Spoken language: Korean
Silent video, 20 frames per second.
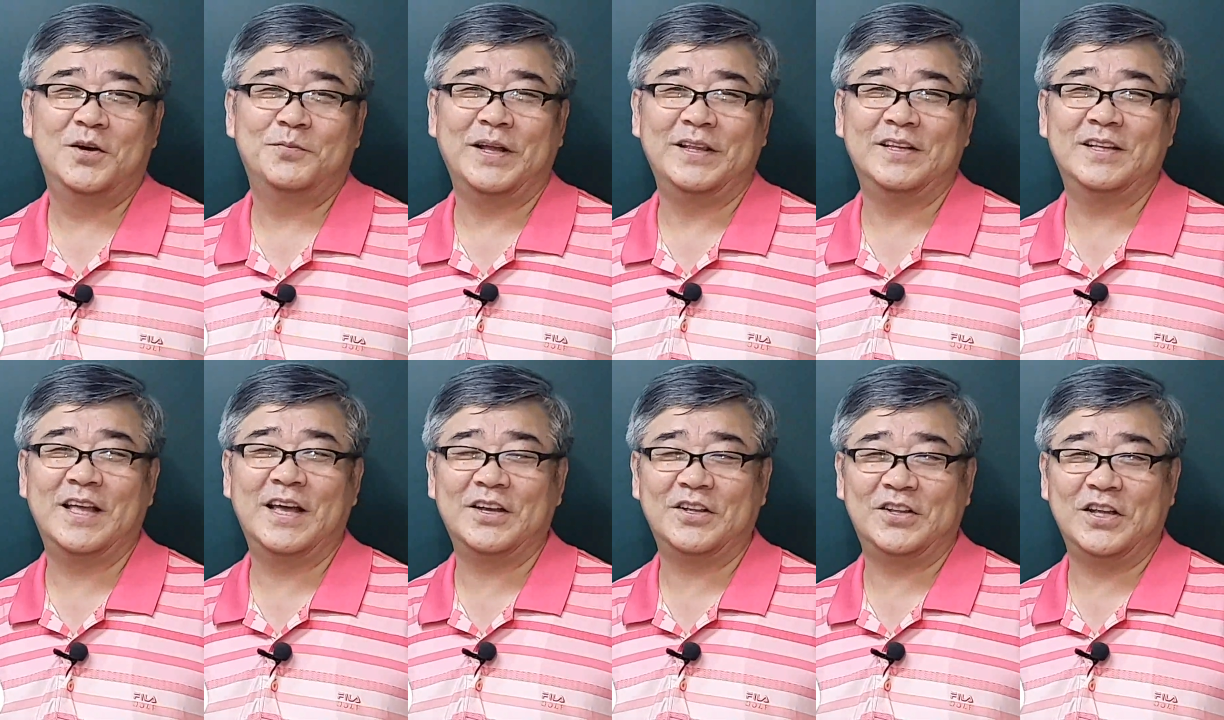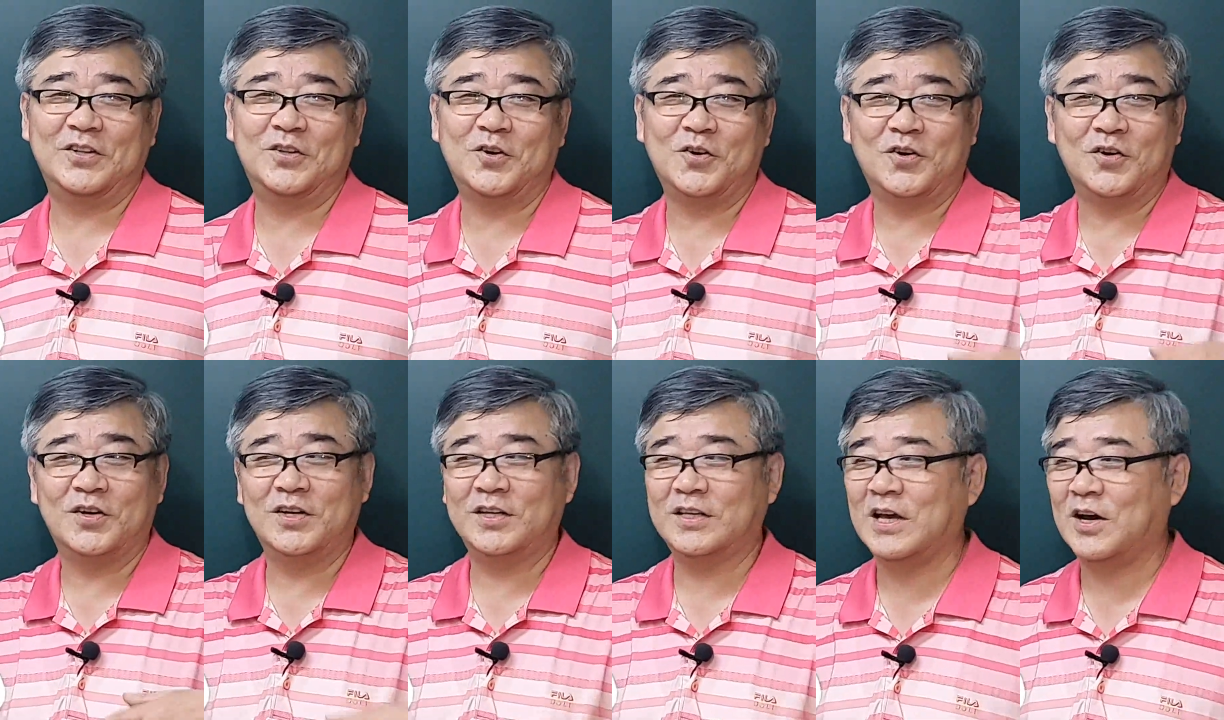반듯하게 되도록
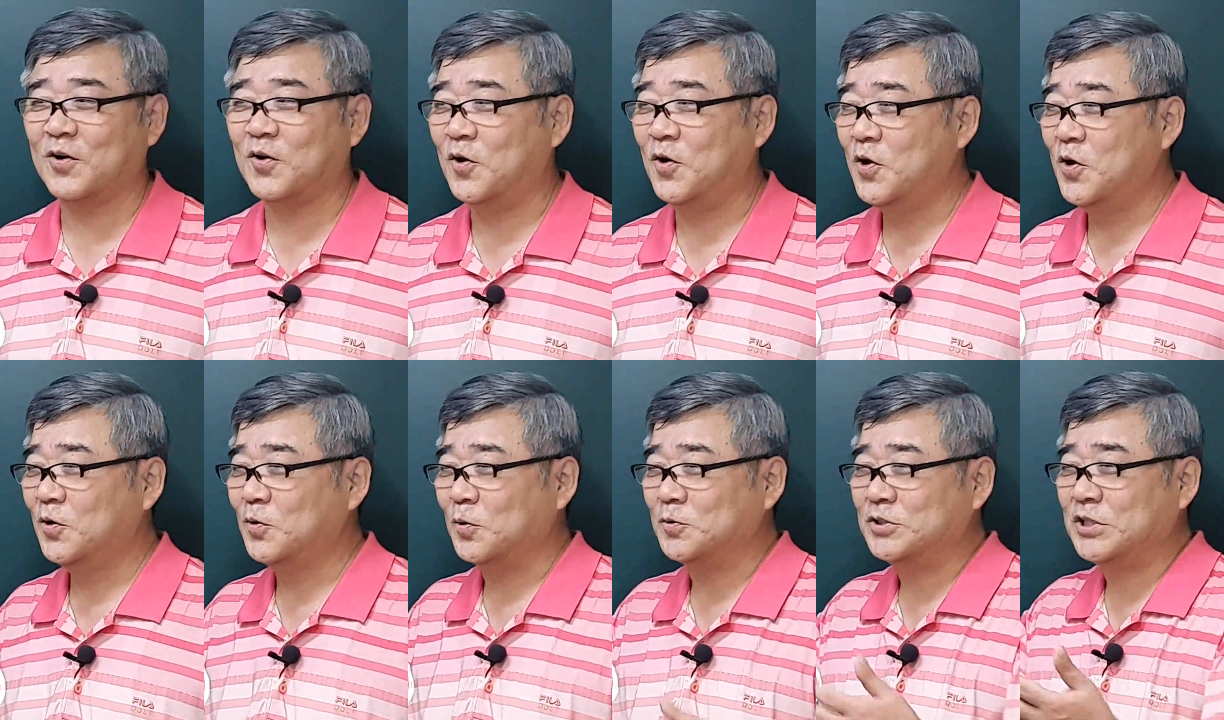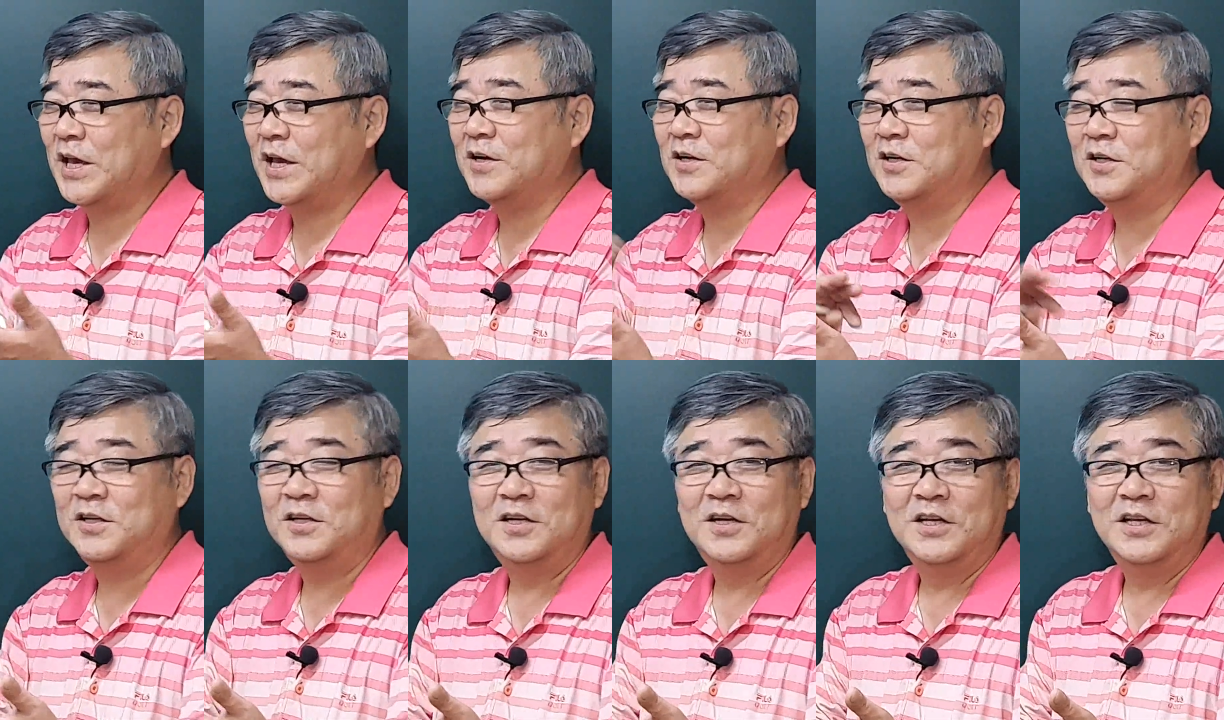그렇게 하고 또
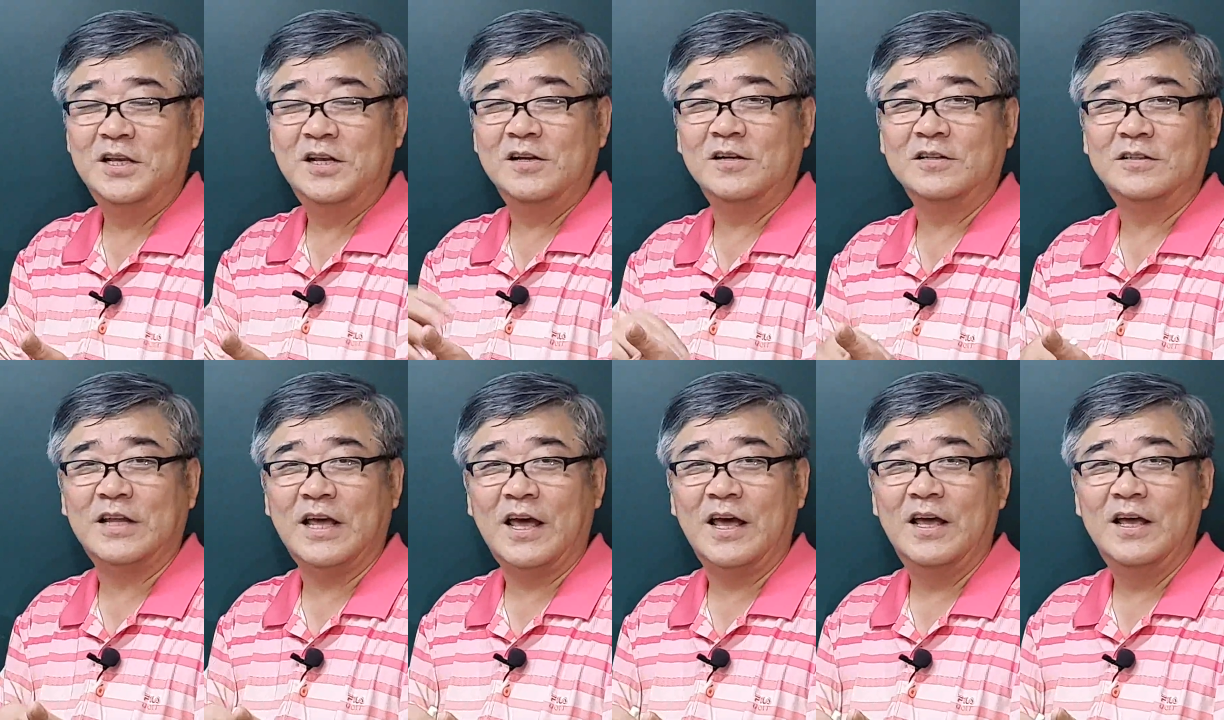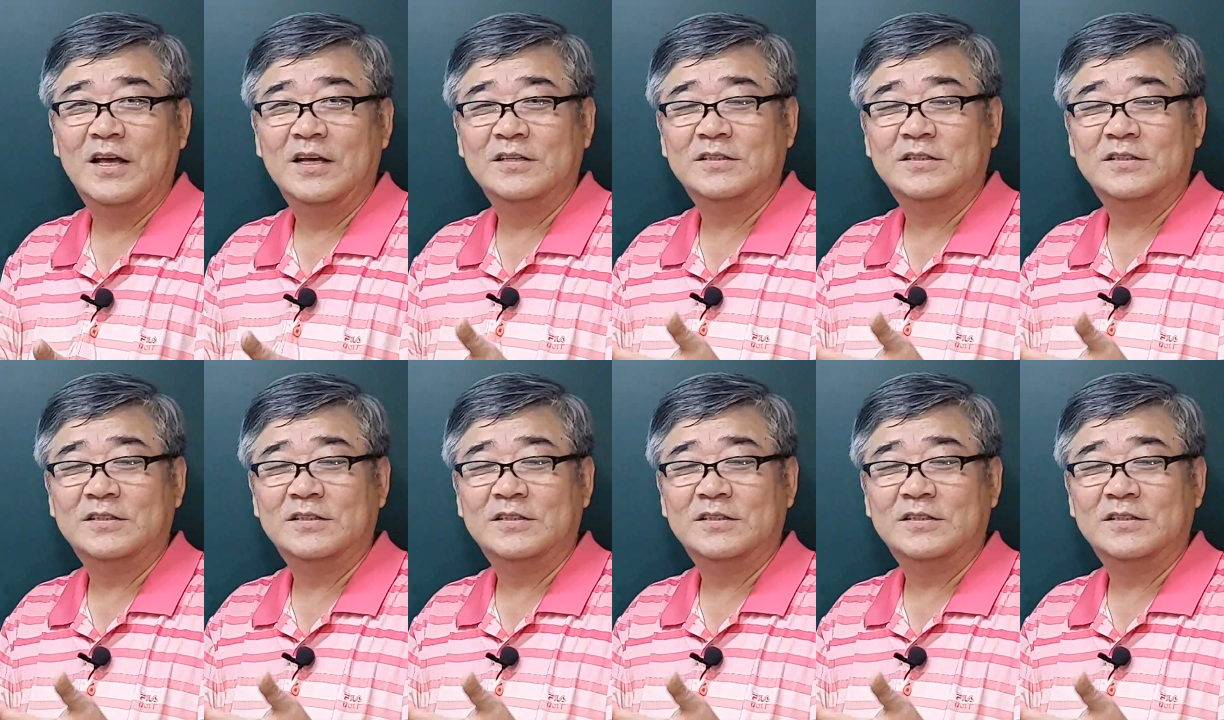책을 읽을 때